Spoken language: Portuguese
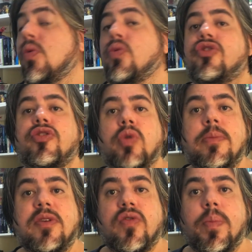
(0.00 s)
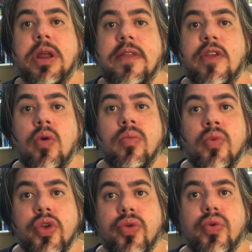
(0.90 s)
Um título que me surpreendeu
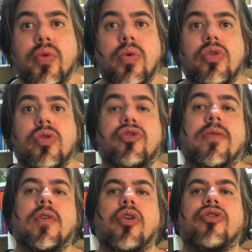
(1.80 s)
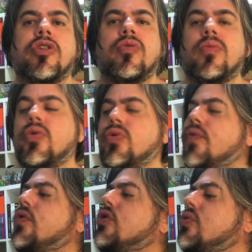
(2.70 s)
muito, onde eu tive gostando muito,
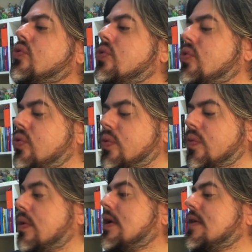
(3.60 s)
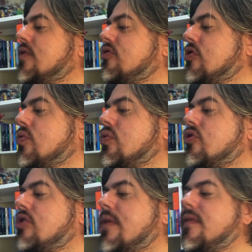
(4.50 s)
foi do esse título do
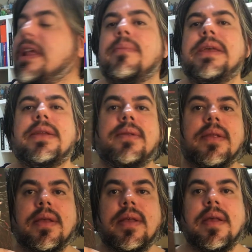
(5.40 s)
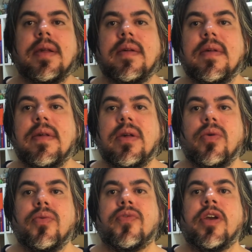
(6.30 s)
Jeff Lemire,
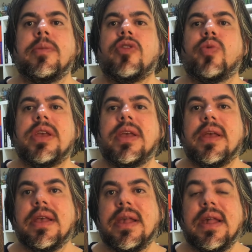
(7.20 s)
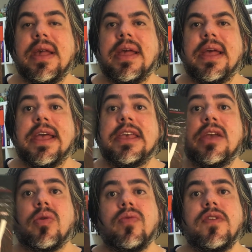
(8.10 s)
o Family Tree,
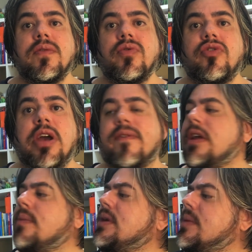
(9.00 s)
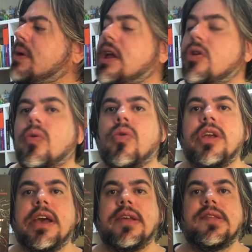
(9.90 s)
Inclusive o Jeff Lemmy, para quem não
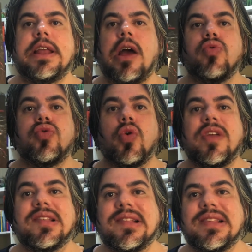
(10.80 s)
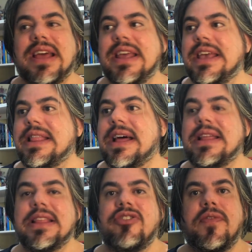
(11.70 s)
conhece, ele é autor dessa série que está
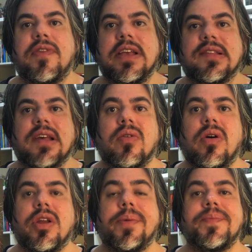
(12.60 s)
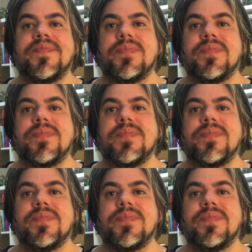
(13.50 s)
na Netflix agora,